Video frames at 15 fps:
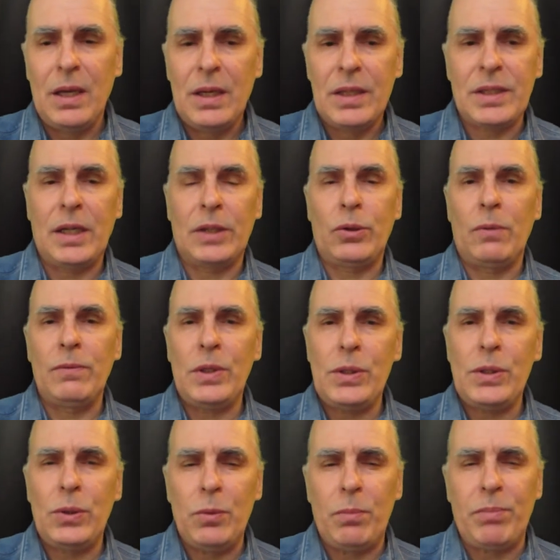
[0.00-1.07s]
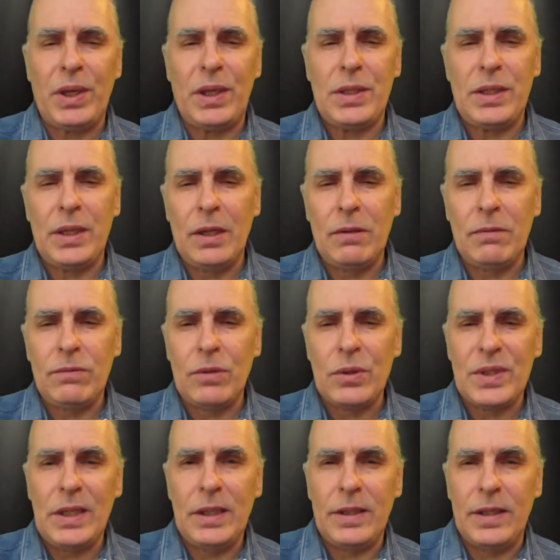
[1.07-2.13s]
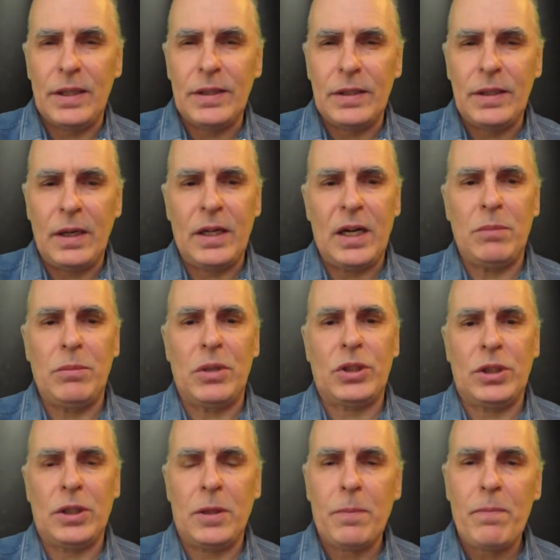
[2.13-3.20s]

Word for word: с готовностью присел возле деда на камешек.